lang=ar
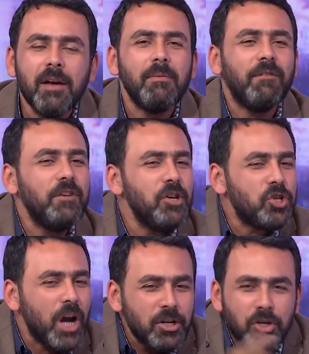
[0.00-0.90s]

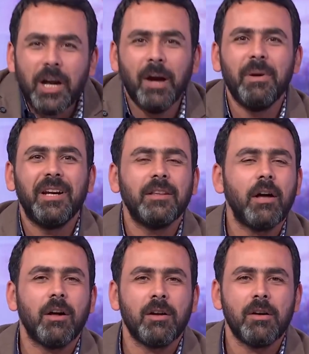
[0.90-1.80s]
مفيش اشجع من كده
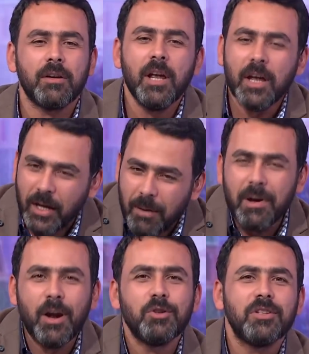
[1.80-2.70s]
قرار
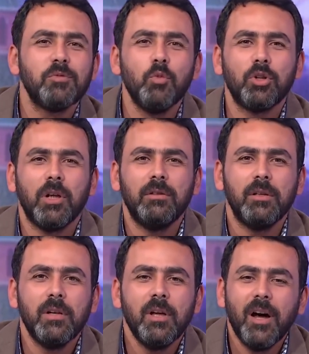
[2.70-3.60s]
كمل يا استاذ مرتضى
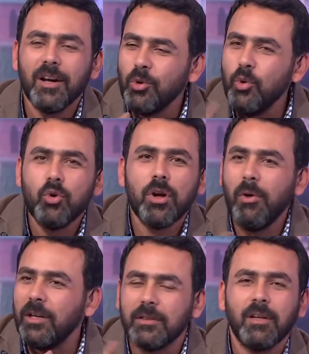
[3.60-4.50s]
ارجوك
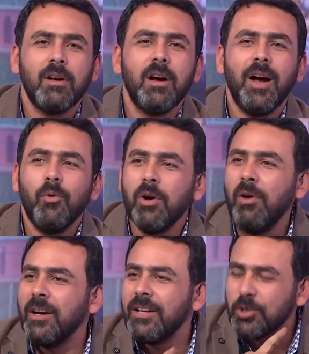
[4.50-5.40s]
اوعى تتراجع
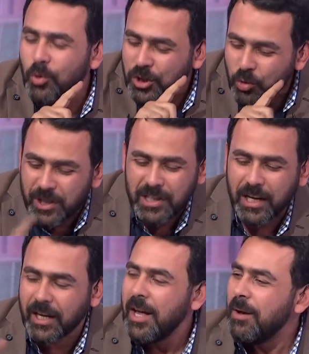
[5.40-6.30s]
واوعى الناس توسوس
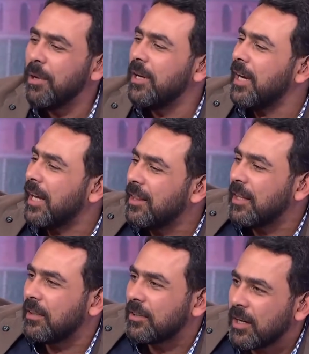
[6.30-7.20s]
لك بانك انت
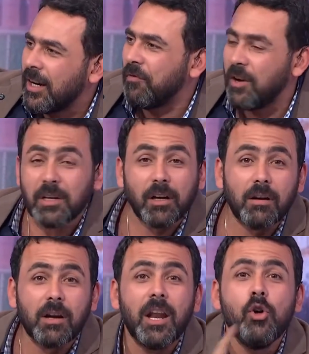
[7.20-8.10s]
تتراجع في هذا
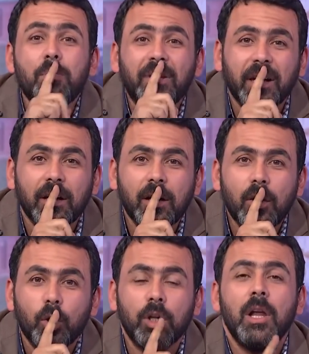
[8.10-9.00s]
القرار لا يمكن
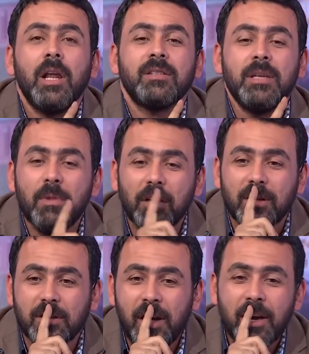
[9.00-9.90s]
والله العظيم لا
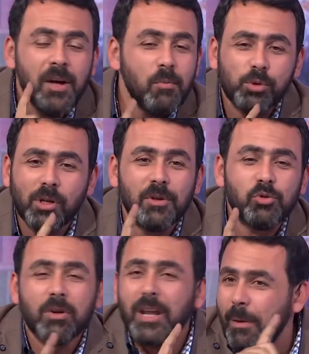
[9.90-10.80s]
تصح مرتضى
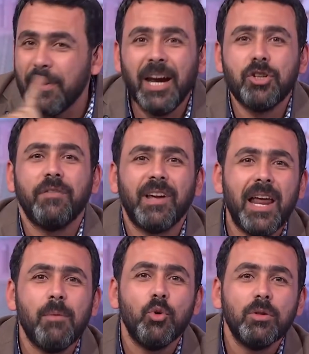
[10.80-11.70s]
منصور راجل ما بيرجعش في
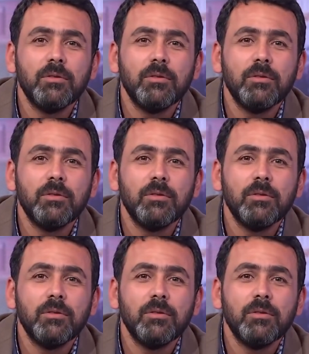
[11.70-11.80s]
كلامه